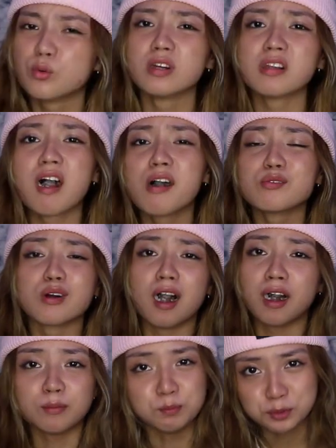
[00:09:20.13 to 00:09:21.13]
Wala akong
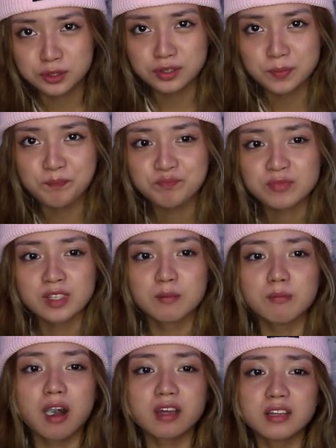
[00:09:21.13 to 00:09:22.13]
abs.
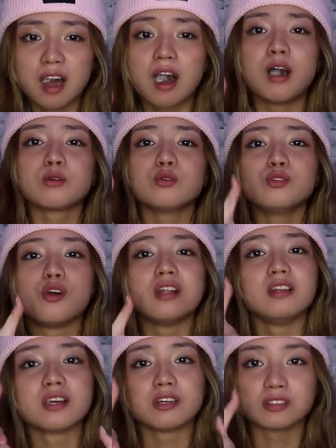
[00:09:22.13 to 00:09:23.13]
Baka
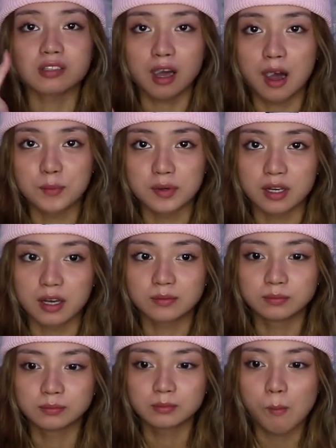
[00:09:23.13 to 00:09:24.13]
naaanggulhan lang yun sa
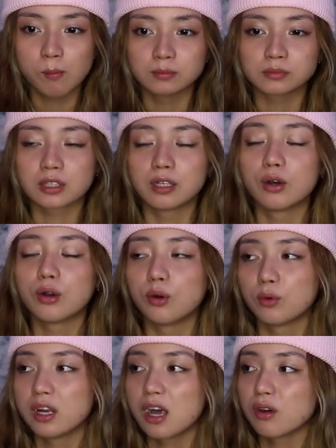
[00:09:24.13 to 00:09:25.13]
camera.
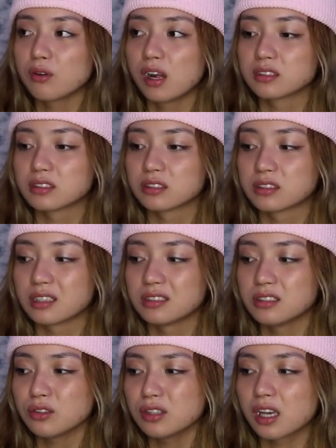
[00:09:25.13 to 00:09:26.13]
Oo, wala akong
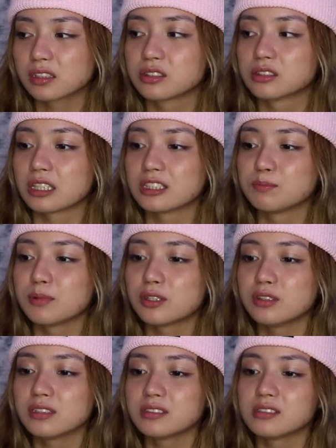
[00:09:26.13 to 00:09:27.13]
exercise. Hindi ako nag-exercise,
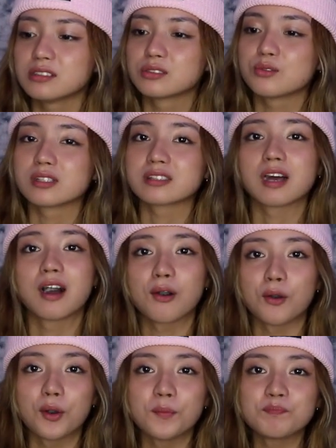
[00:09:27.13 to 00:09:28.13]
pero nagsisquat
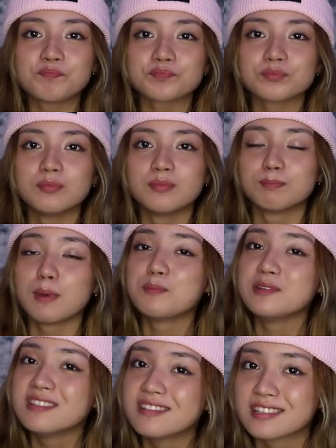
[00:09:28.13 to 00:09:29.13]
ako.
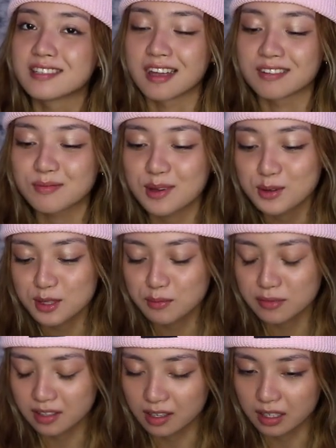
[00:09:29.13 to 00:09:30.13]
Paminsan, pero
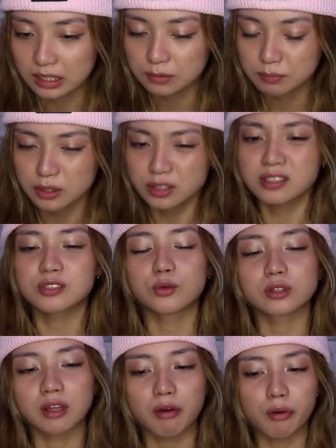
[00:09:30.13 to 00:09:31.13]
hindi madalas. Pero
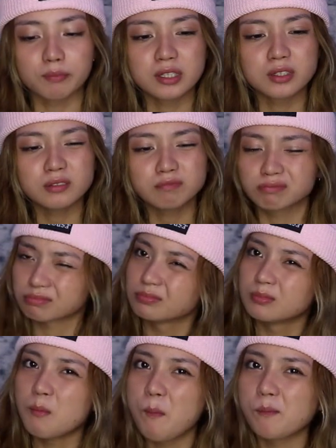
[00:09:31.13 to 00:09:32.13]
nagsisquat ako, pero...
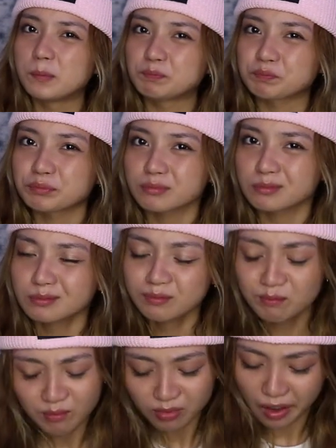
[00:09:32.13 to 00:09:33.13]
What?
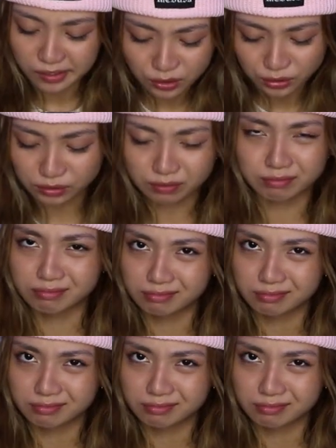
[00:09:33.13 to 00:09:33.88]
Yun.